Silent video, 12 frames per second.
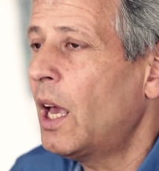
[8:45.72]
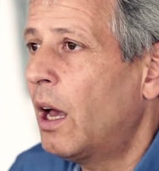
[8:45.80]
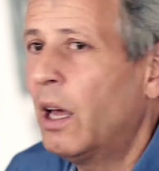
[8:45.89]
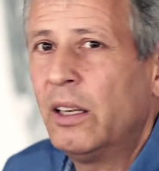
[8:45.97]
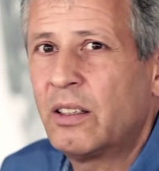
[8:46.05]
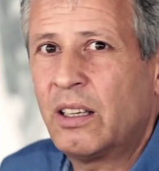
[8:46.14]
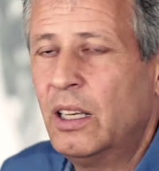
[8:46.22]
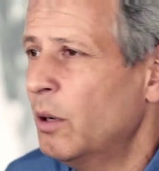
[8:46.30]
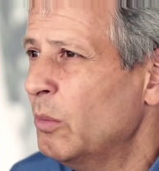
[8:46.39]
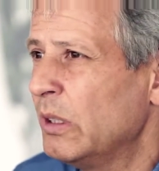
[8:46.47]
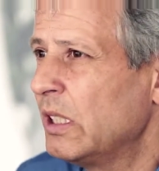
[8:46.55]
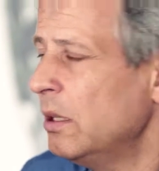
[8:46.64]
Ja, ein
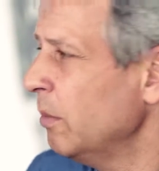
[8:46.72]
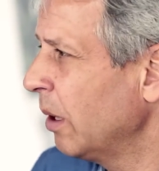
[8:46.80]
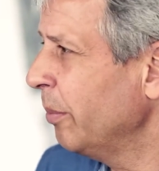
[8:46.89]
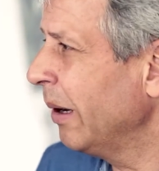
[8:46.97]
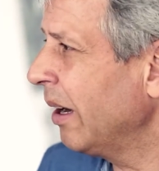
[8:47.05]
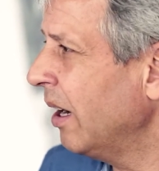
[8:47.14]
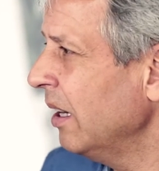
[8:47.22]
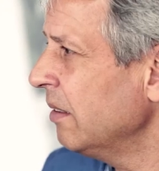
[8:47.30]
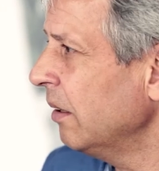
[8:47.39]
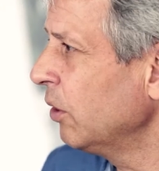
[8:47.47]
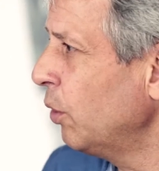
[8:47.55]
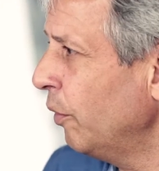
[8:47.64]
Trainer muss immer bereit
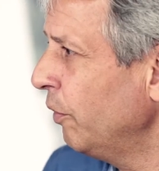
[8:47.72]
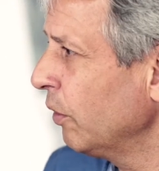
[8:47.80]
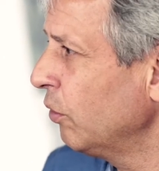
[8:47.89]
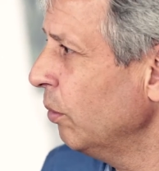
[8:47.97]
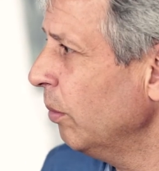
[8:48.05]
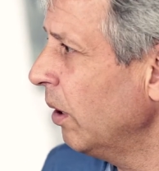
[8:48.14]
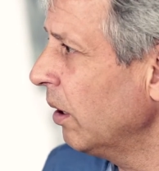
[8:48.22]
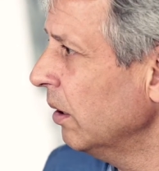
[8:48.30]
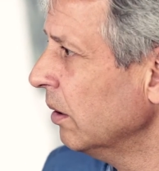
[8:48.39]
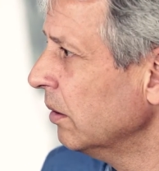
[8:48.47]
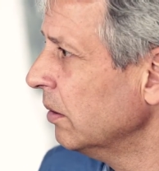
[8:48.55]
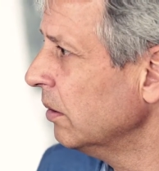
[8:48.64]
sein, Koffer ja, zu
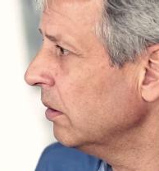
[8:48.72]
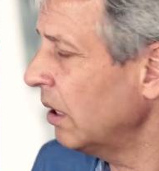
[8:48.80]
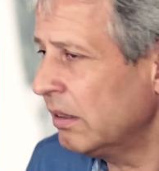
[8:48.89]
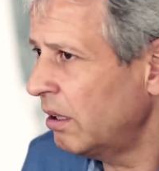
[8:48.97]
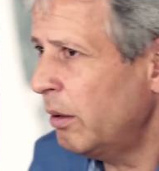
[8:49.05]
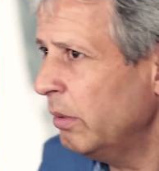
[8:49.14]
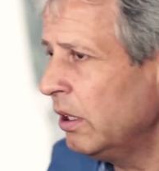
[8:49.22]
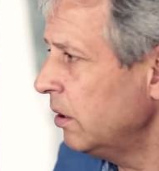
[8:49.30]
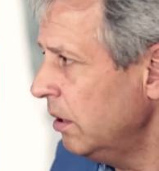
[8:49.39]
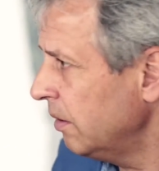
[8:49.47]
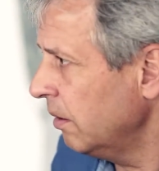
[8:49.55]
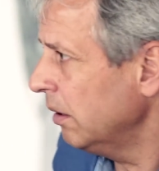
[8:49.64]
machen. Ja, ja, das habe ich,
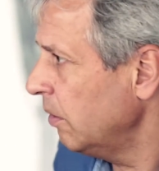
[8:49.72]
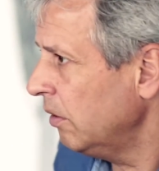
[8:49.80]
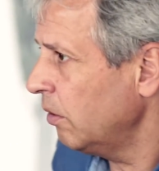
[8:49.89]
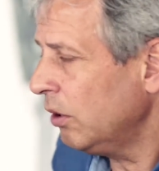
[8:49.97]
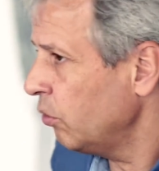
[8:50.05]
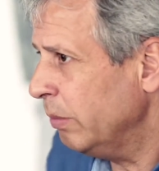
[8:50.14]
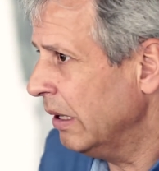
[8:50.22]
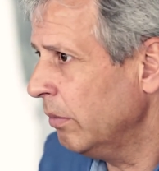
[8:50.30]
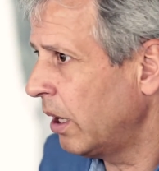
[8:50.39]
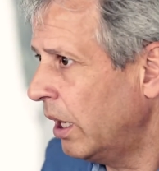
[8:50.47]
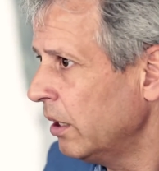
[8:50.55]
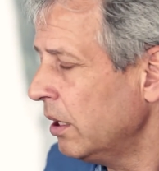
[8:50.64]
diese, diese, ich bin
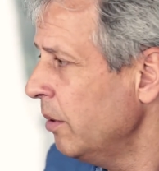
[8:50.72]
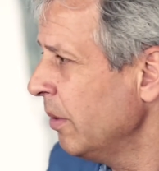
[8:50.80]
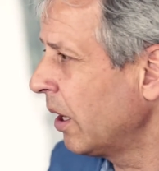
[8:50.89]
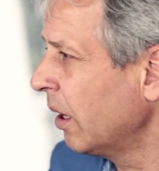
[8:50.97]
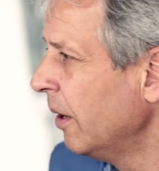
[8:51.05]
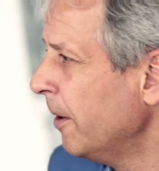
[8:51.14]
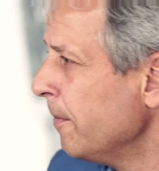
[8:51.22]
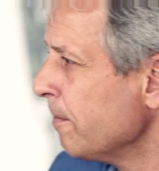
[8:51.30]
bereit das Problem immer. Problem habe